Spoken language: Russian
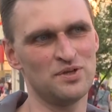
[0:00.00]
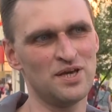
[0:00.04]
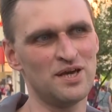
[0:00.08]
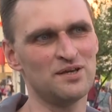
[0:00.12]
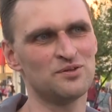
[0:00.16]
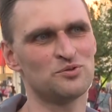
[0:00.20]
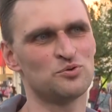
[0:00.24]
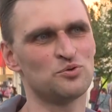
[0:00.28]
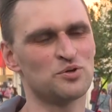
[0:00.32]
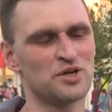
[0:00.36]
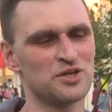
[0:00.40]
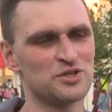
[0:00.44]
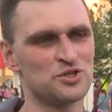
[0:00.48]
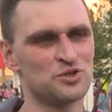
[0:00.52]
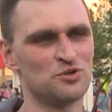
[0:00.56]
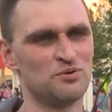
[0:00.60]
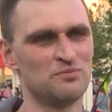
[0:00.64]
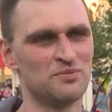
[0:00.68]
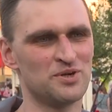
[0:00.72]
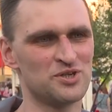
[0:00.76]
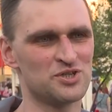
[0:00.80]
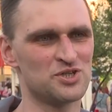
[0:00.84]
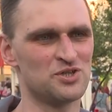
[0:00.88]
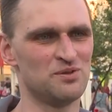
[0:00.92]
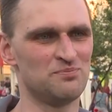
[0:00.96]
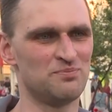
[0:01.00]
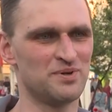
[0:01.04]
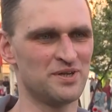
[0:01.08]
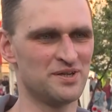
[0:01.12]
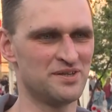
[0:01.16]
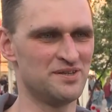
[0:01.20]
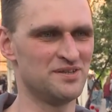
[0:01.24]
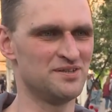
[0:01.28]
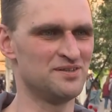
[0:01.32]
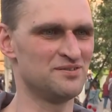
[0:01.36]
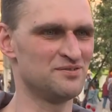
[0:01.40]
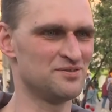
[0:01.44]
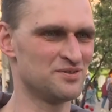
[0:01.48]
я дурачком решил
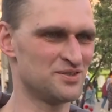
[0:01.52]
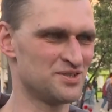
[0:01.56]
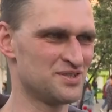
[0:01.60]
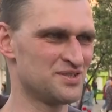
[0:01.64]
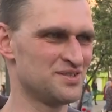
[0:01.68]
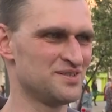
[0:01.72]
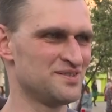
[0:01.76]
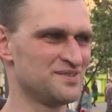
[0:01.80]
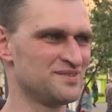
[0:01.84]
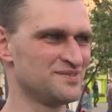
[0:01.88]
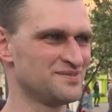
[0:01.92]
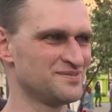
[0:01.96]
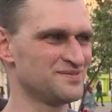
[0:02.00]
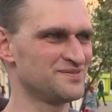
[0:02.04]
прикидываться.